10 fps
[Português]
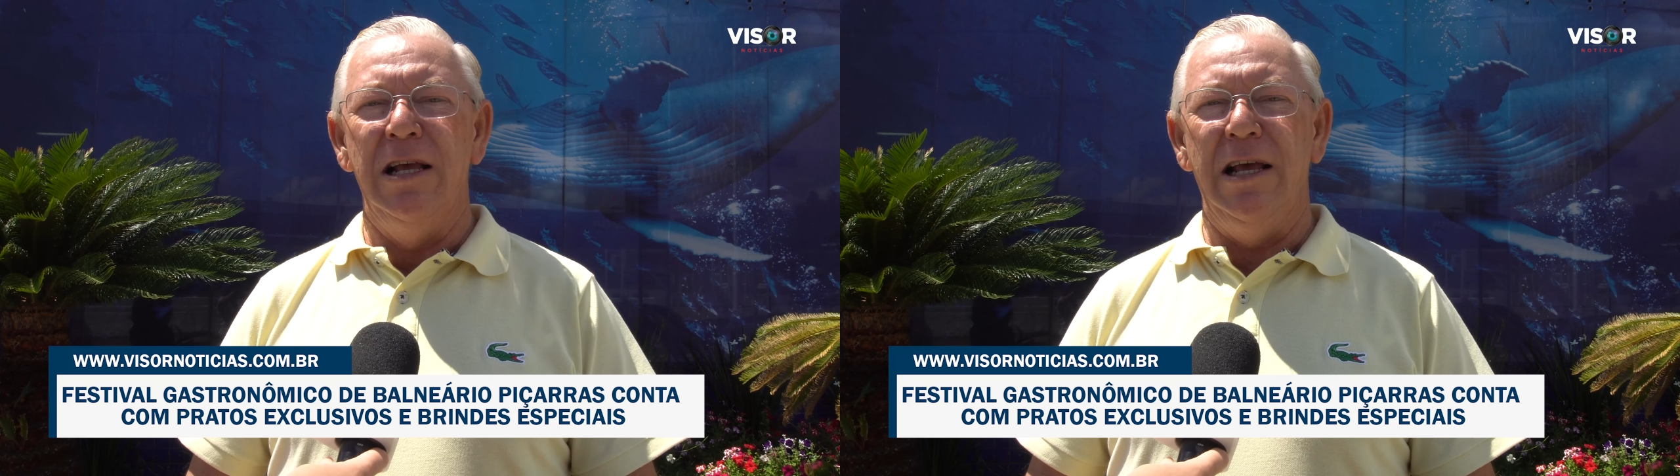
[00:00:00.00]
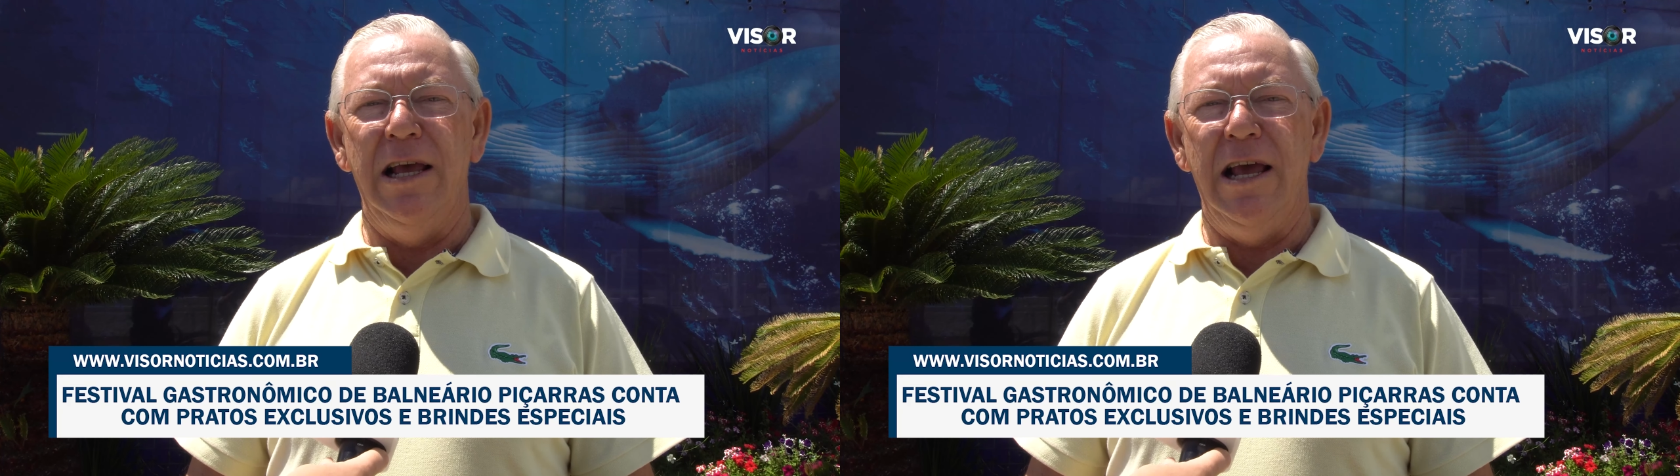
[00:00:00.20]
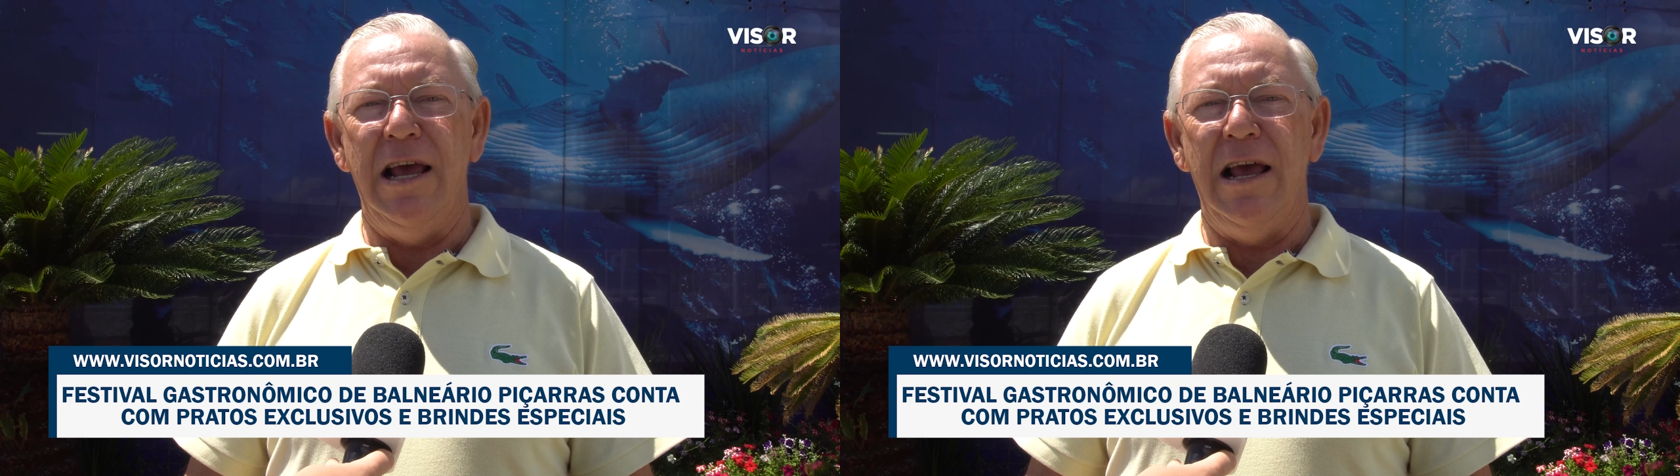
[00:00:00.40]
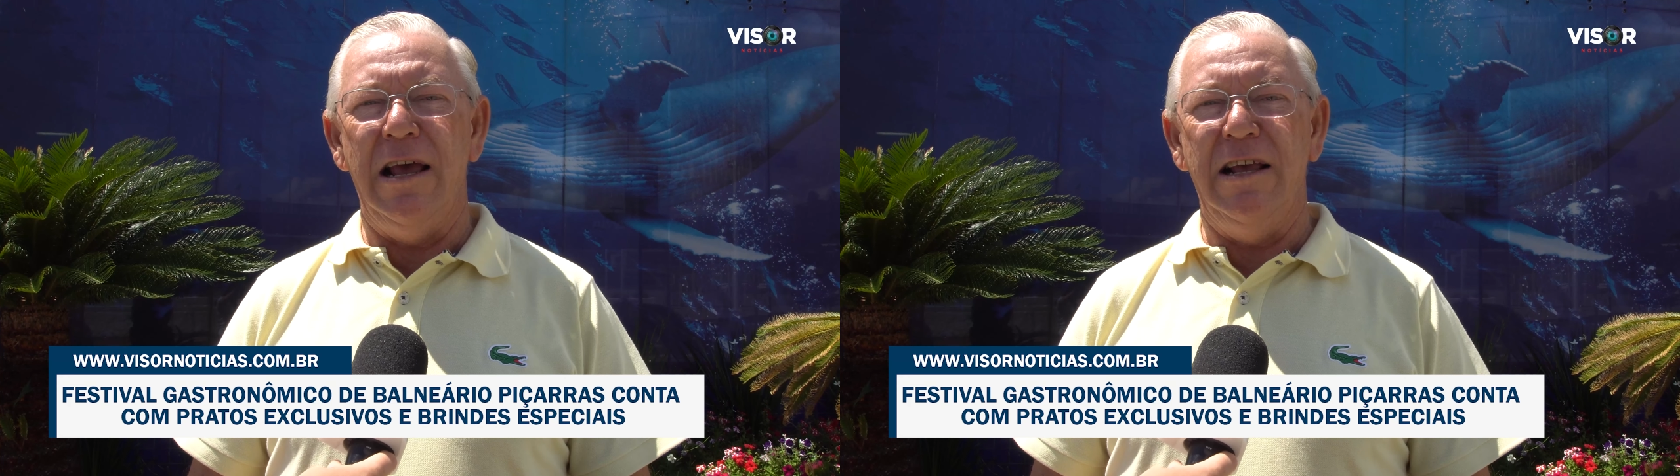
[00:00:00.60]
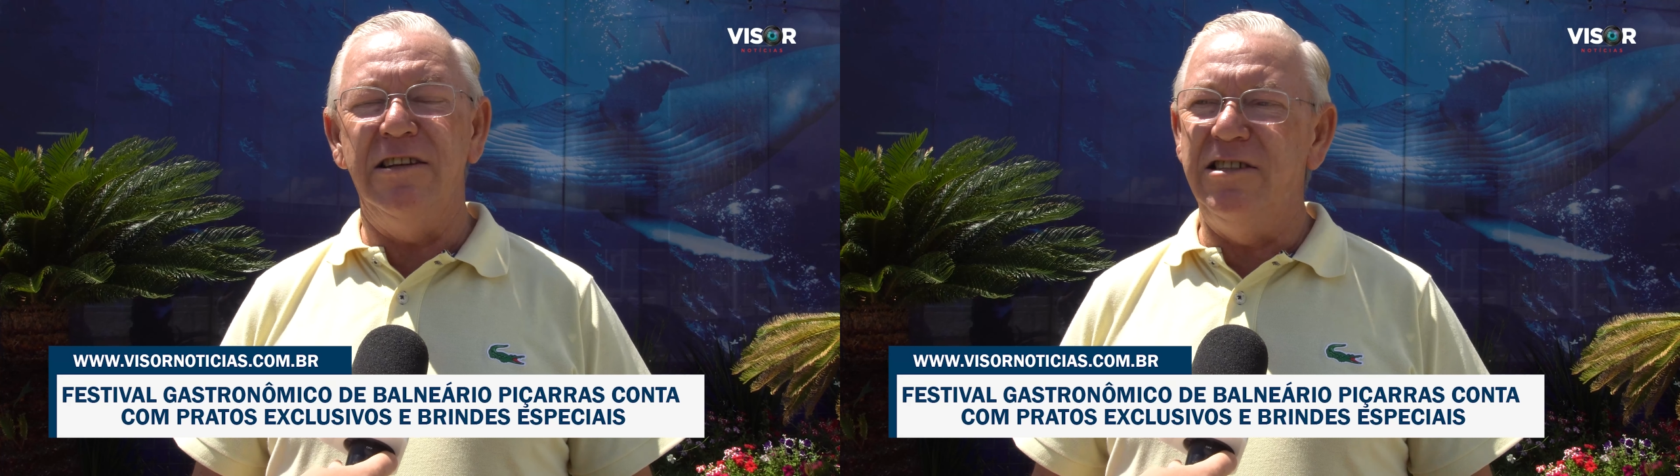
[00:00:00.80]

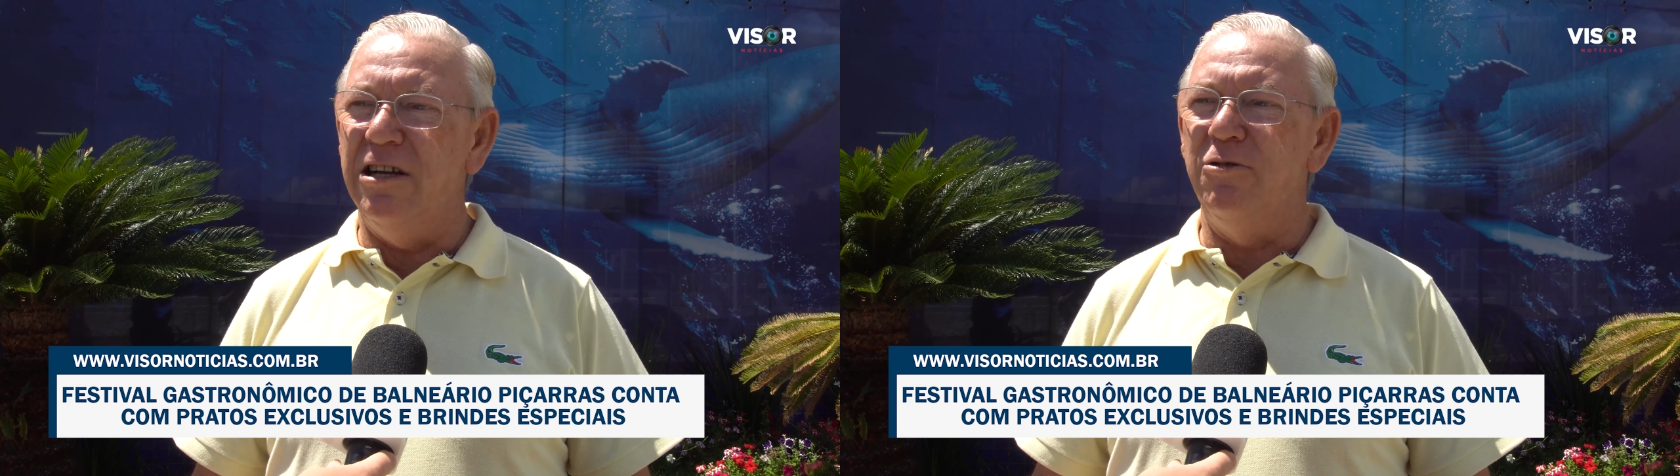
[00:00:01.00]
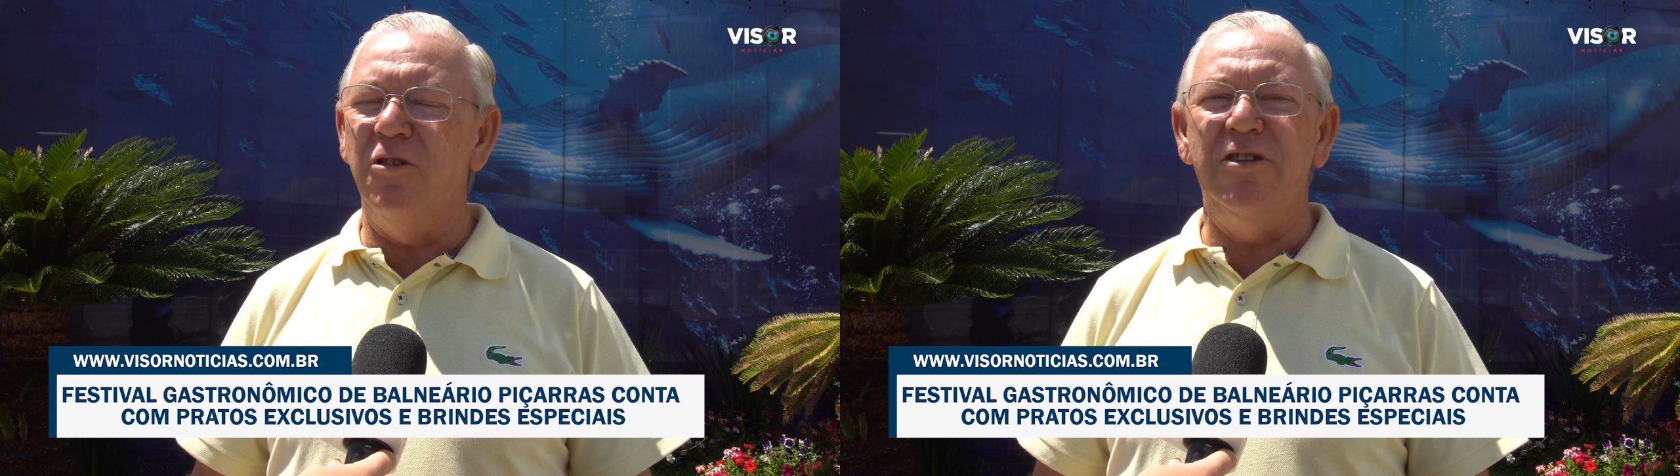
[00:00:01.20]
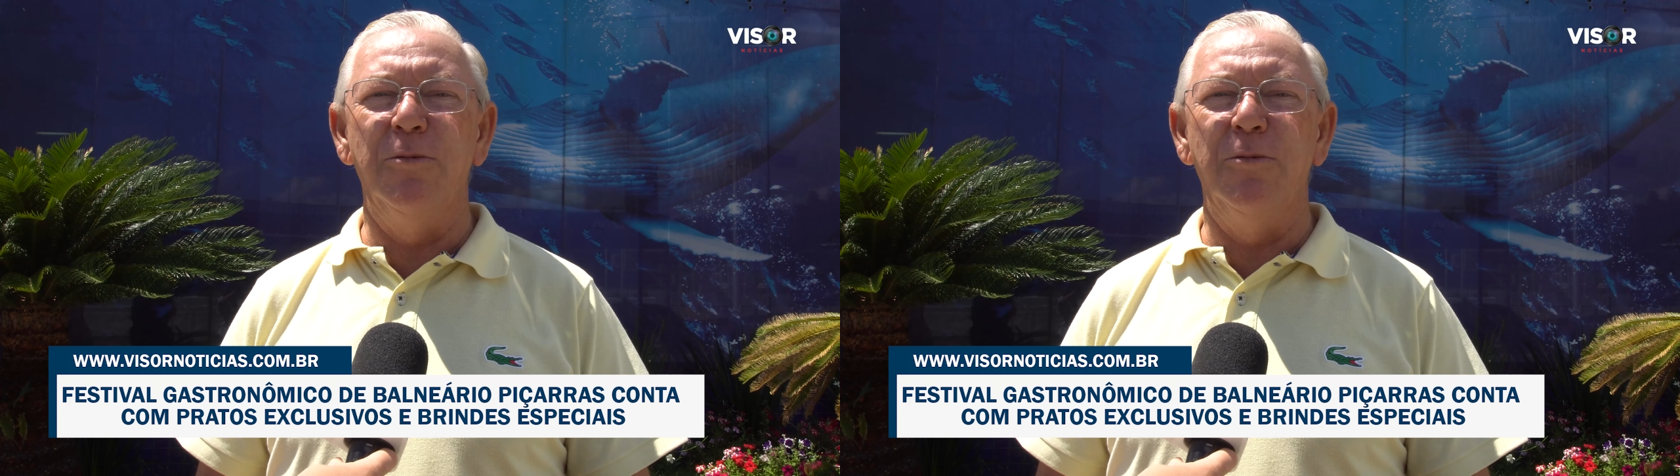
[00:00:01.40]
É, esse ano nós